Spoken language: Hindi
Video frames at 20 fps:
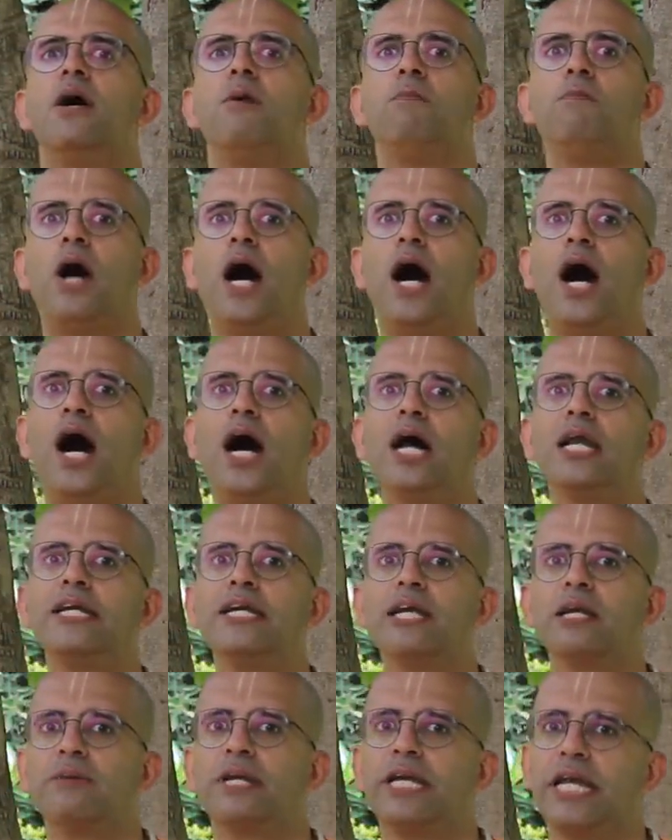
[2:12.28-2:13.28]
महान
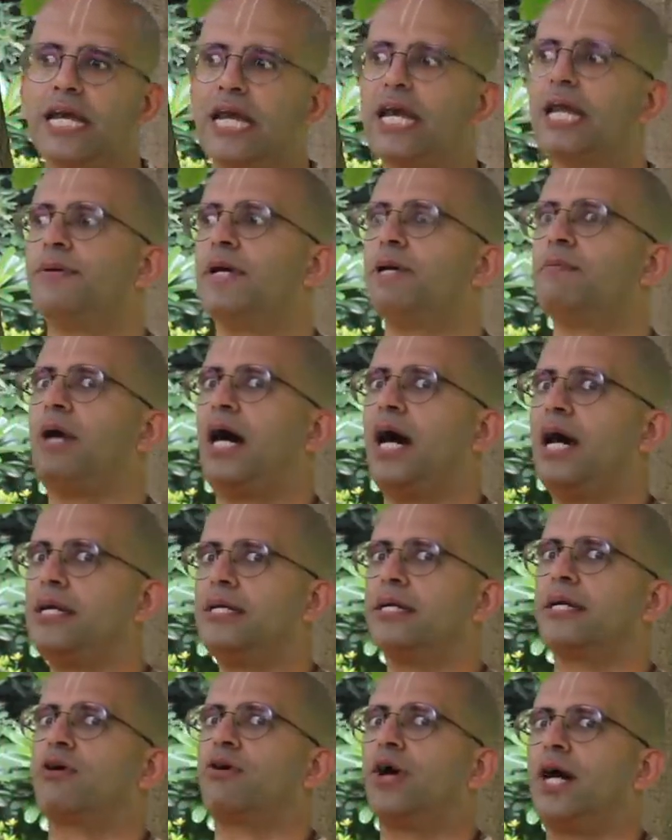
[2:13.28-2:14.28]
लीडर बनने के लिए भाई महान
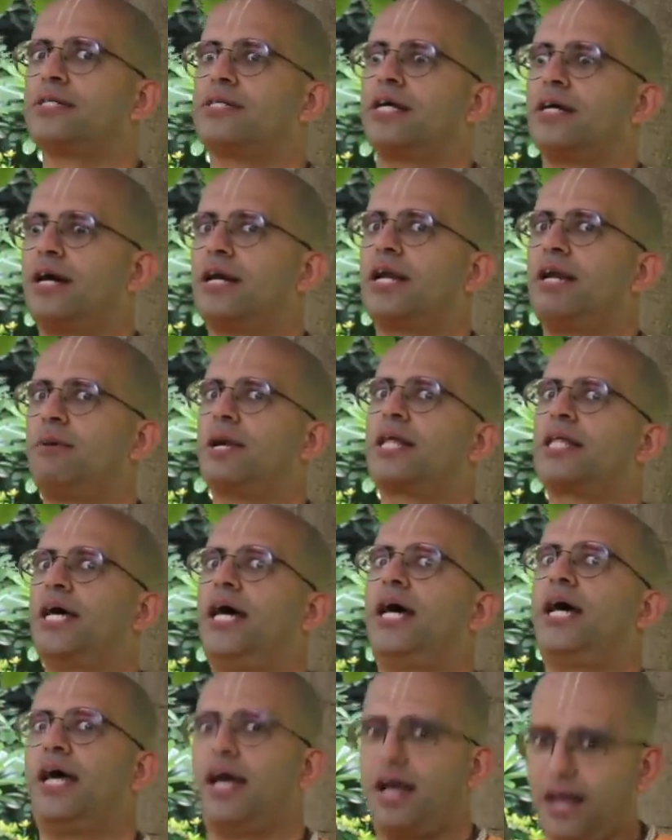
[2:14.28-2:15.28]
लीडरों का संग करना पड़ता
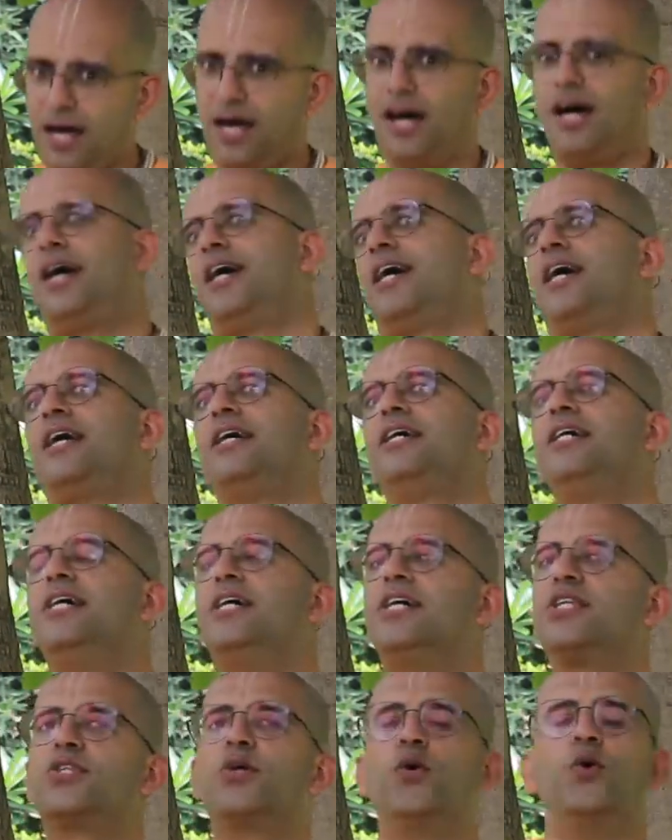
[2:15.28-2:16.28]
है हाँ
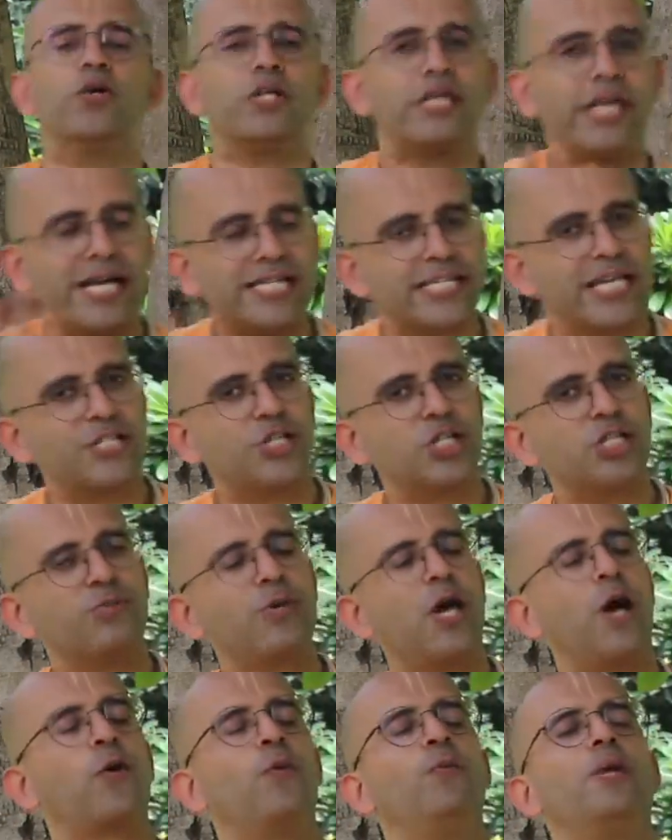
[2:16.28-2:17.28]
तो उनके सेशंस
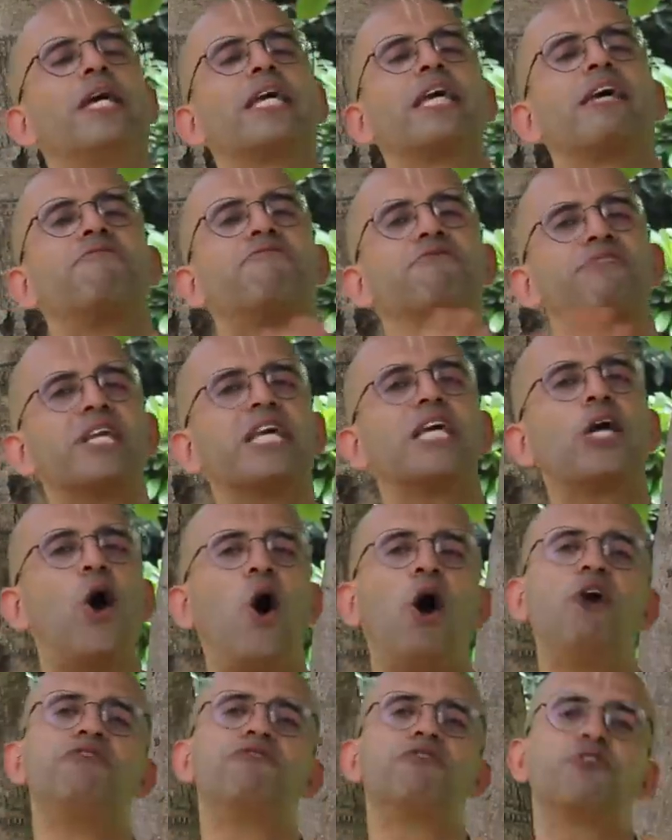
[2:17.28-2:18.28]
भी आपको मिलेंगे फ्री
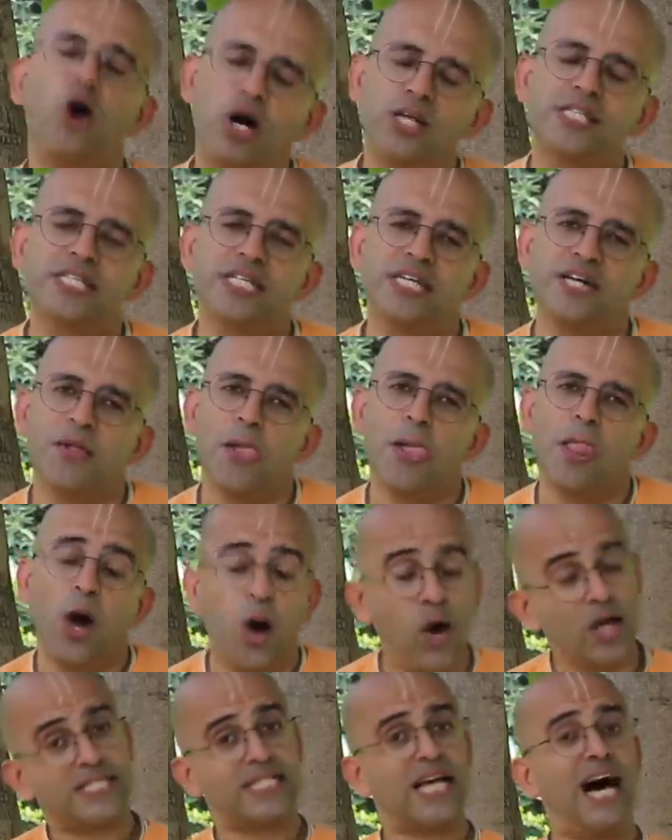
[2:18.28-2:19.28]
ऑफ कॉस्ट
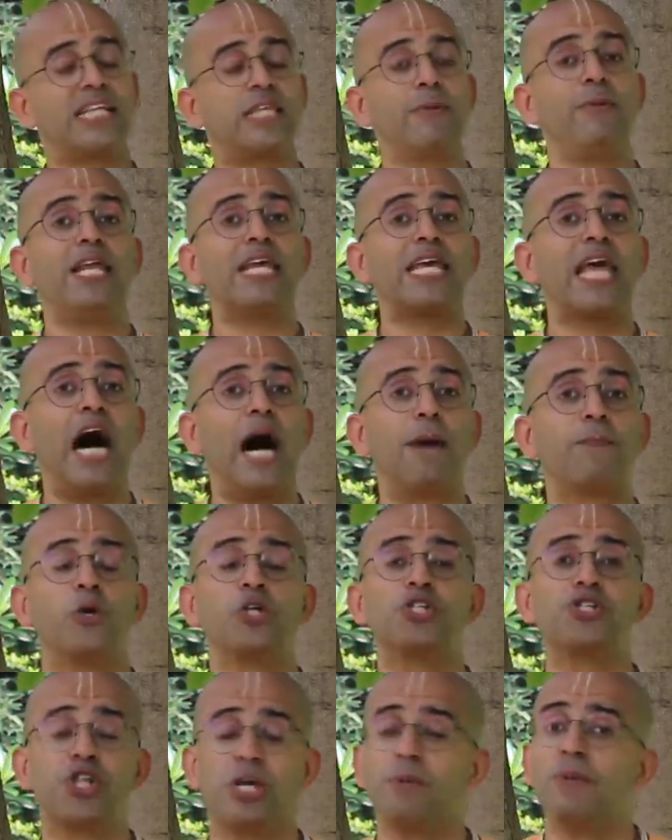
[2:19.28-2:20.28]
और साथ ही मिलेगी
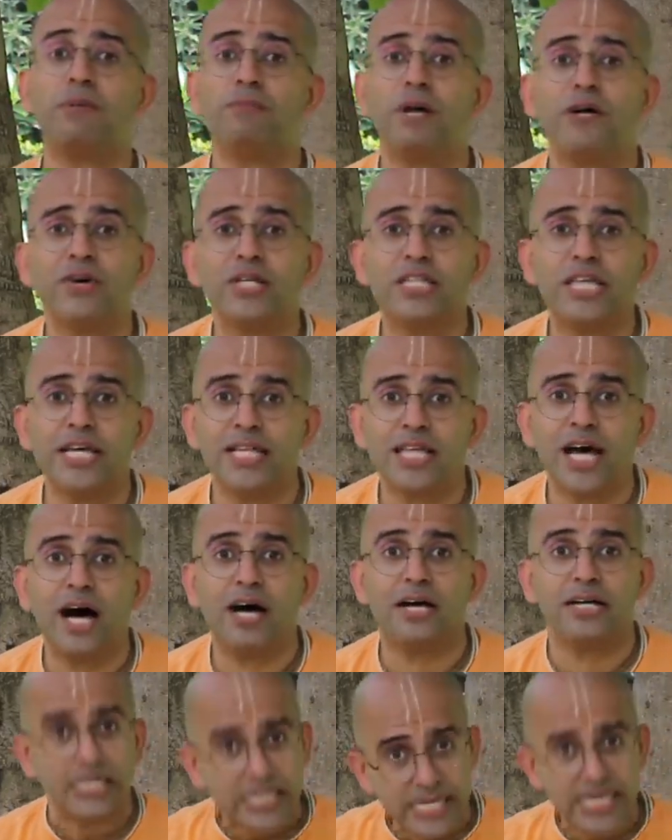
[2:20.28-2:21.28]
आपको श्रीमद भगवत गीता
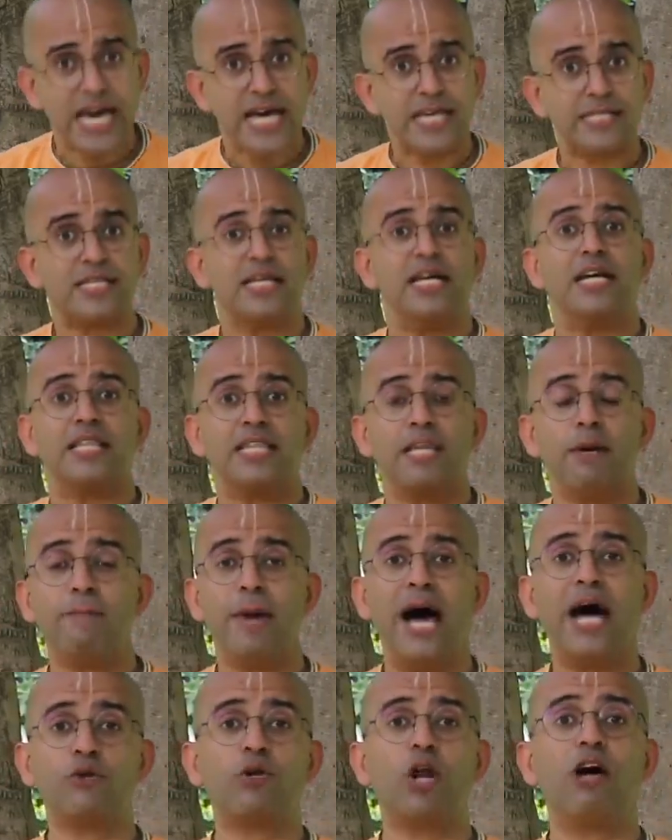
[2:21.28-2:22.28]
यस द
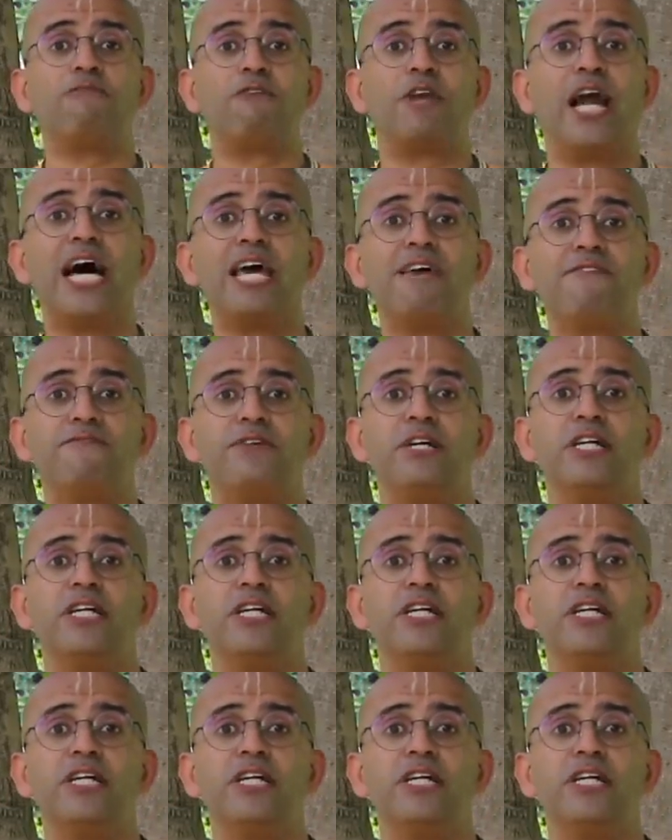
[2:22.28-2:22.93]
मैनुअल ऑफ लाइफ